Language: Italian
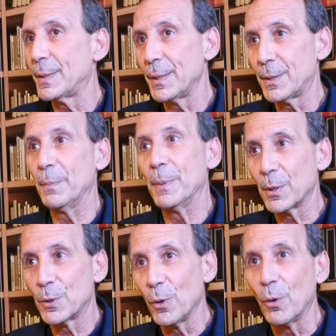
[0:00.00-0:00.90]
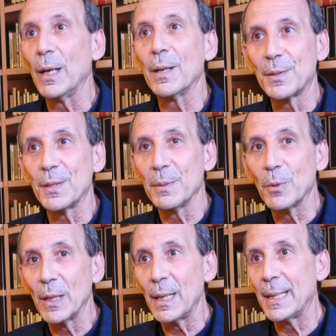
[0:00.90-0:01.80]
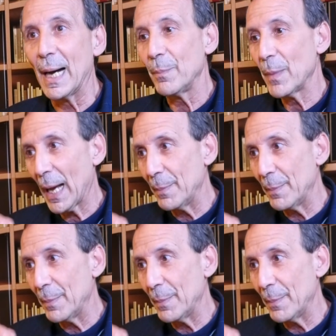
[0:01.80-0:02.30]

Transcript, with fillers: stesse persone, le stesse modalità,